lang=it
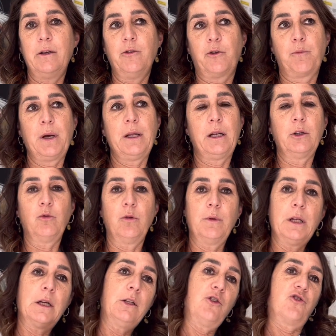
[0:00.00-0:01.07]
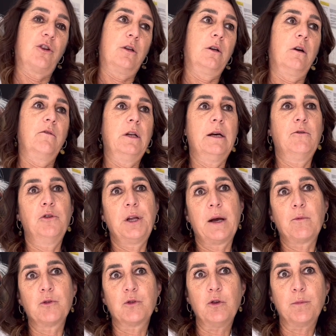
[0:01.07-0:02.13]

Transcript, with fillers: ormai dal 2019 lavoriamo sui